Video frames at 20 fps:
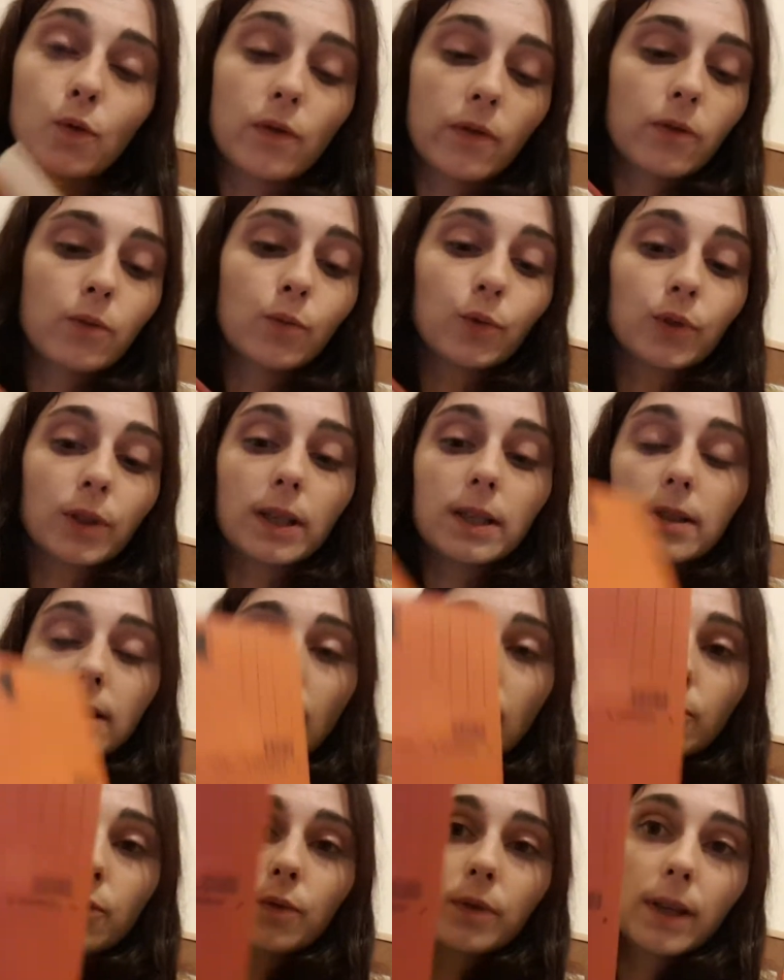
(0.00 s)
je vais vous montrer
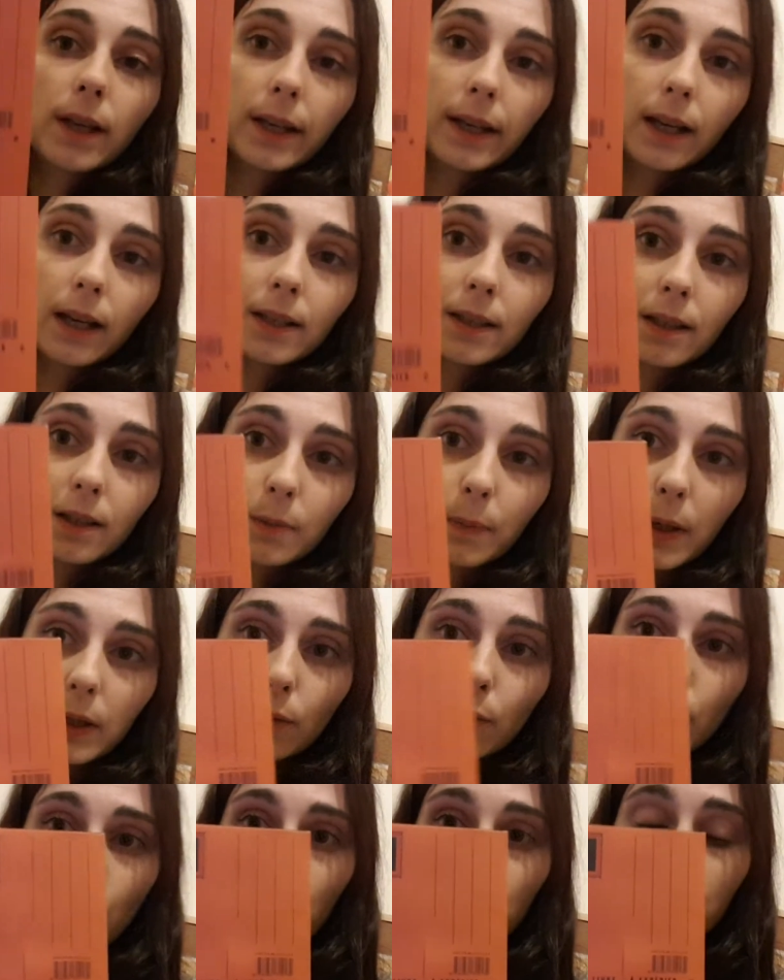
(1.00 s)
ça. Donc derrière, ça se
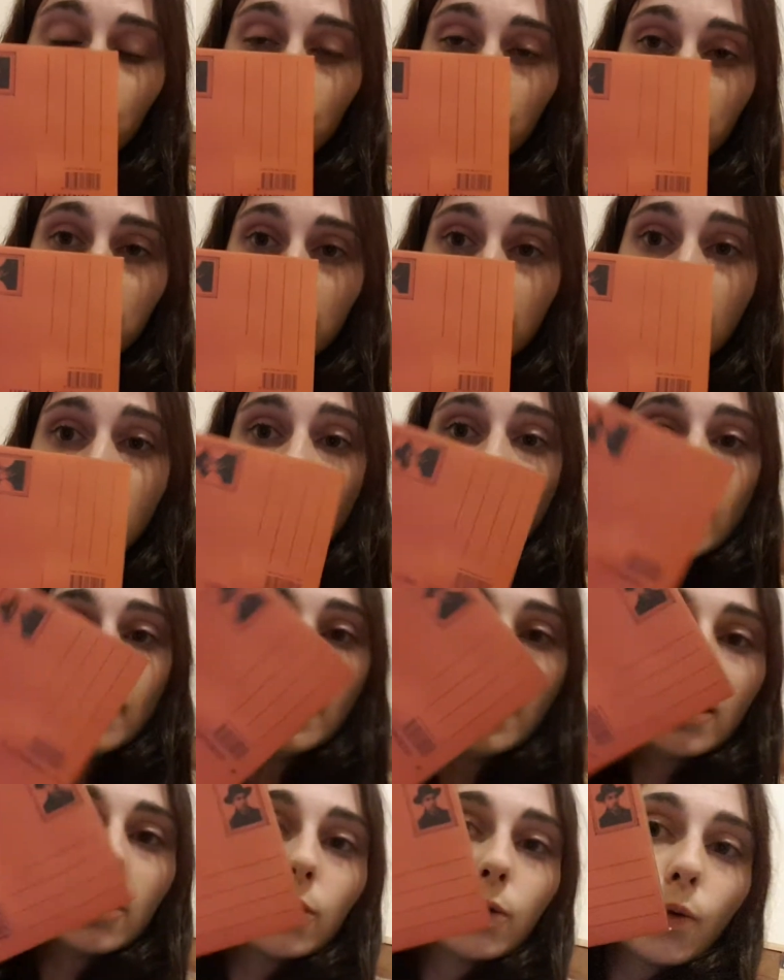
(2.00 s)
présente comme ceci.
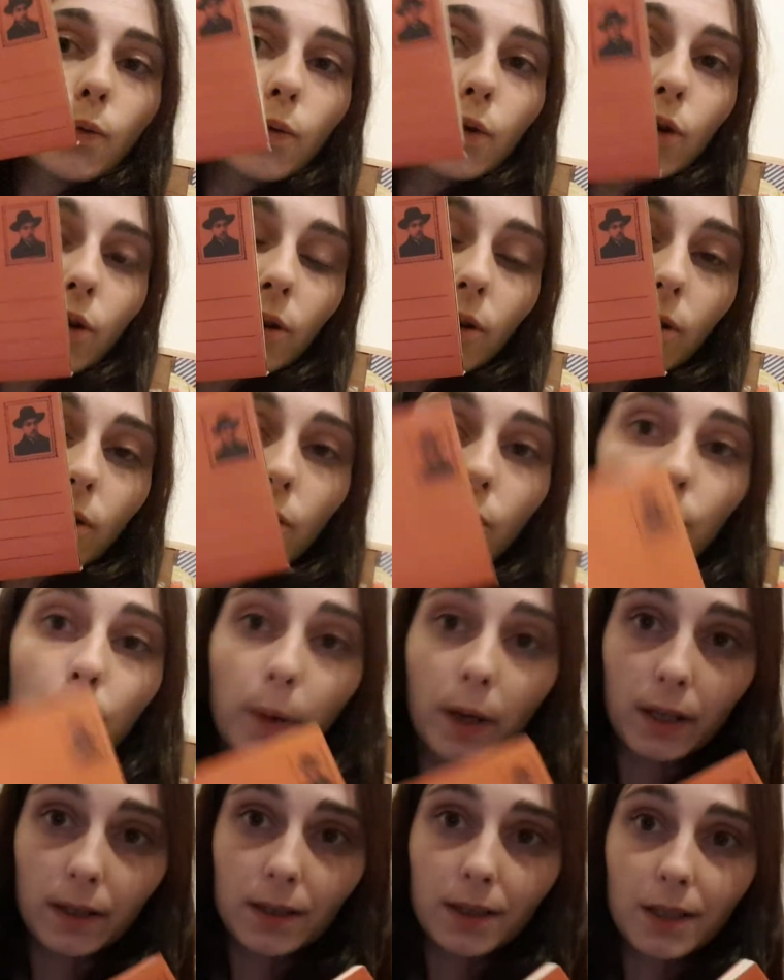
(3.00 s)
Donc le
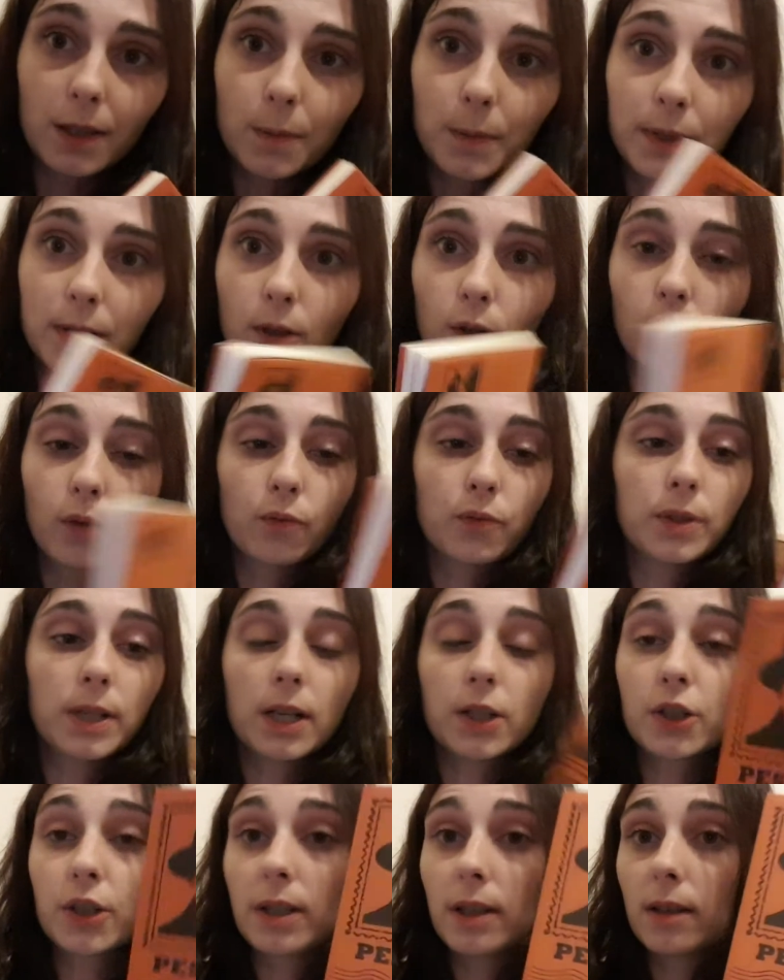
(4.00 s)
principe, c'est que vous
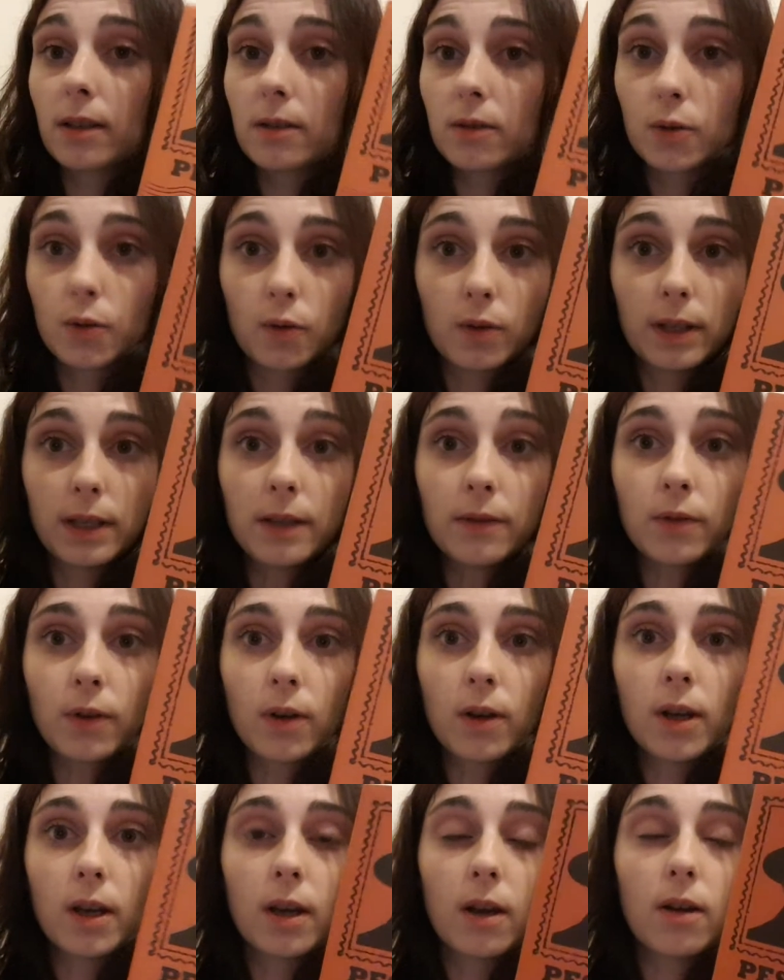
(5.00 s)
achetez ce livre
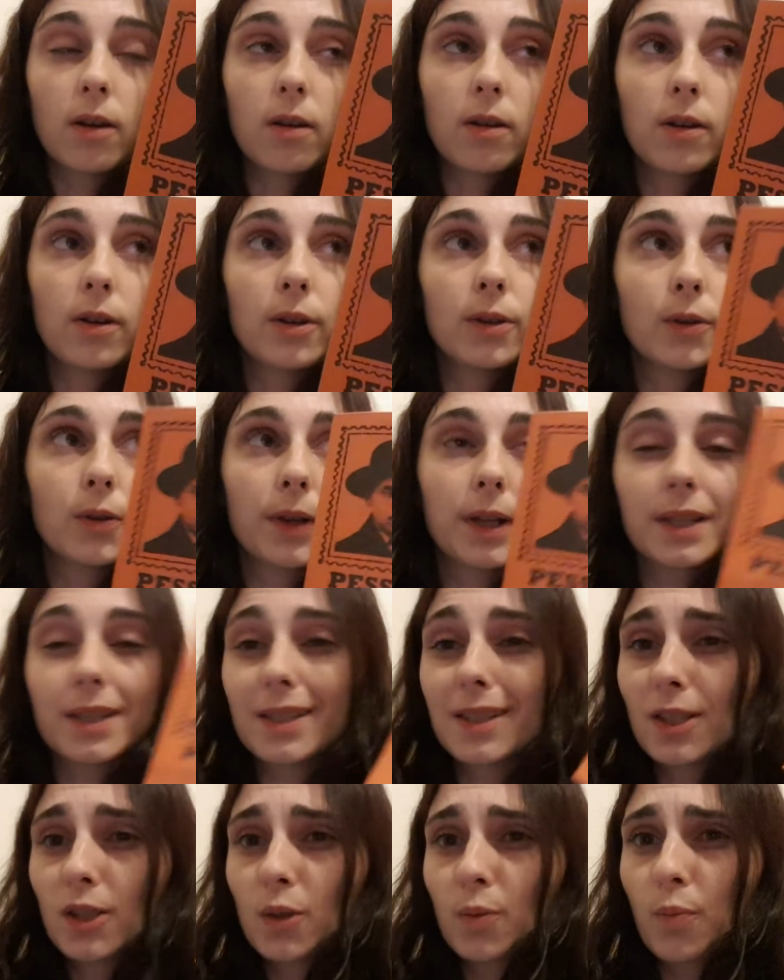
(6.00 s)
euh, il y en a
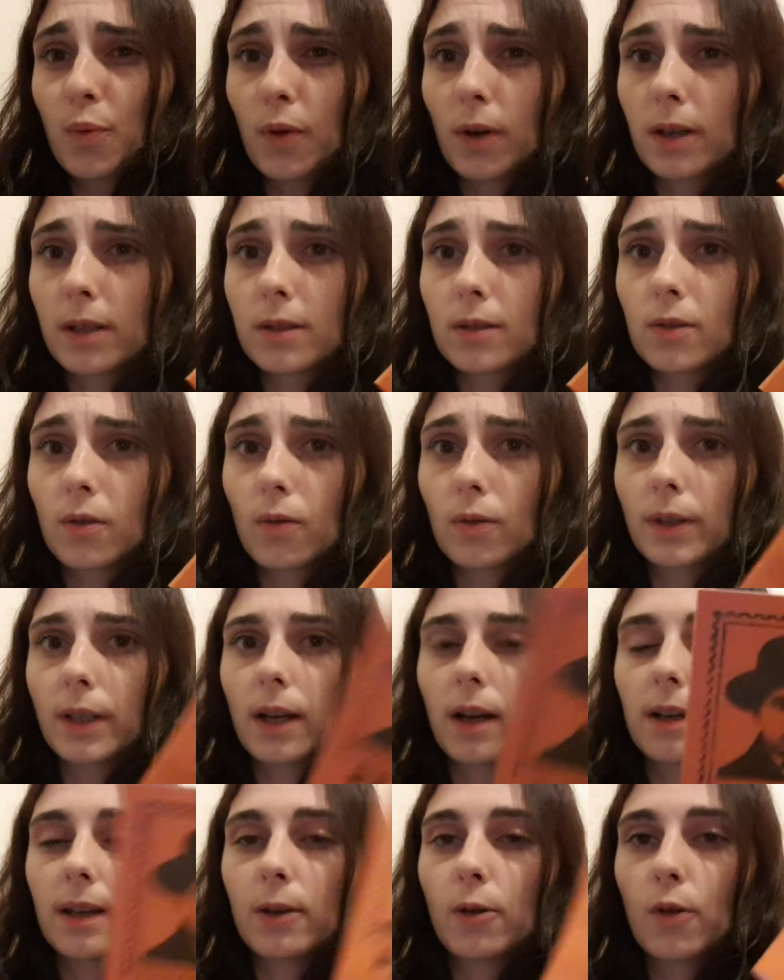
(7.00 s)
six pour l'instant. Il y
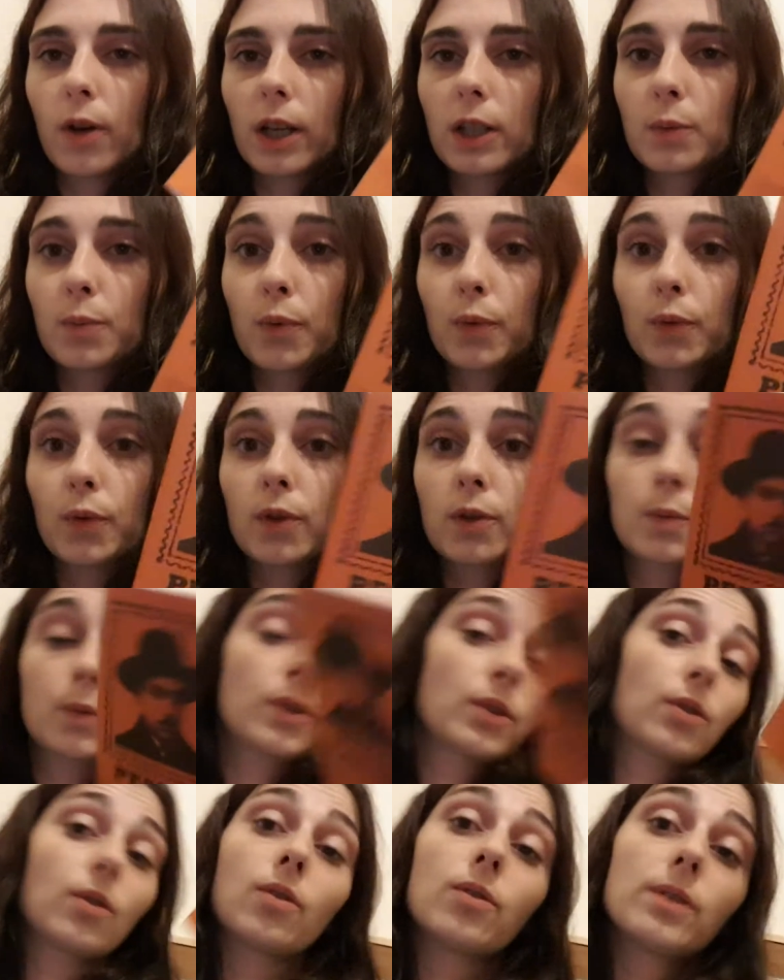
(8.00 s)
a les correspondances,
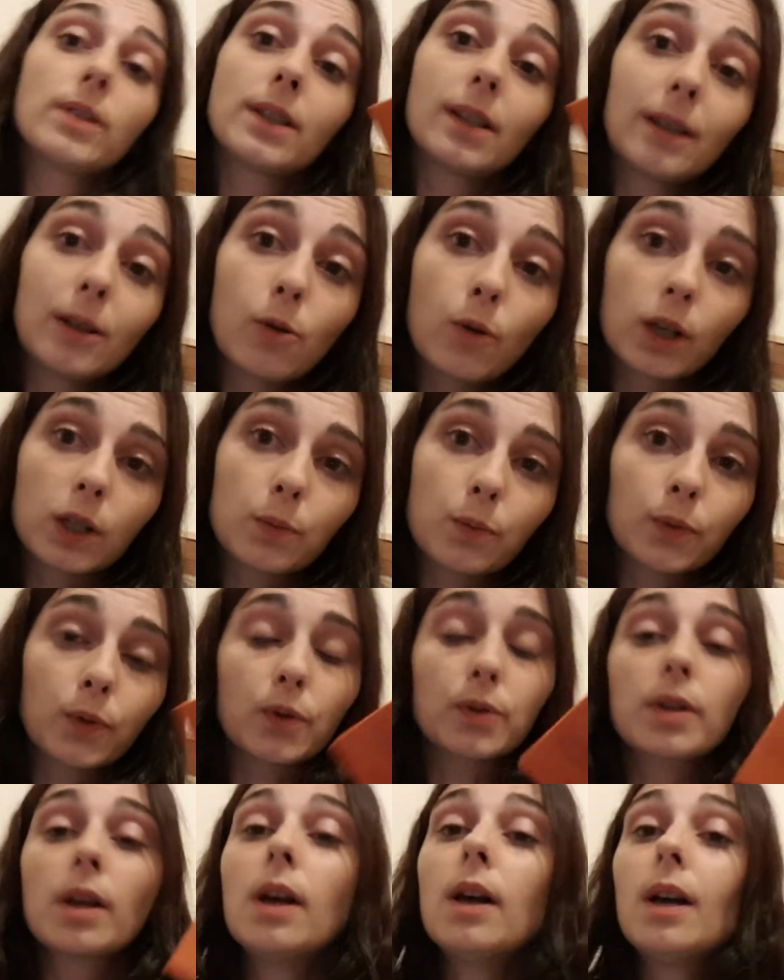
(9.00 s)
c'est des
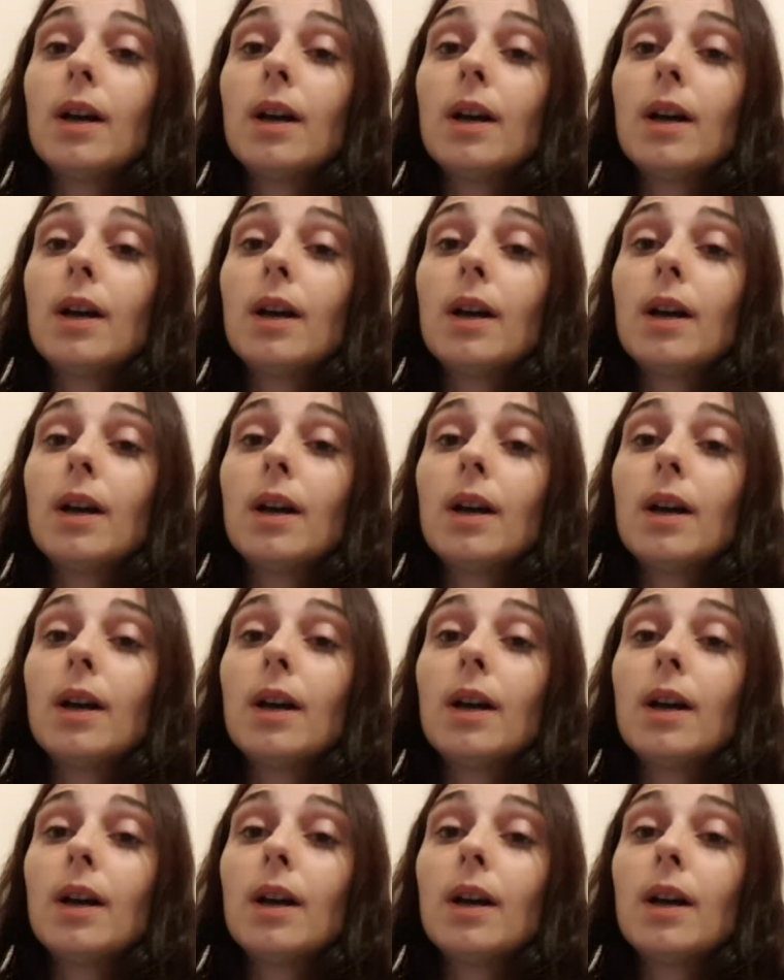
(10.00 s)
correspondances.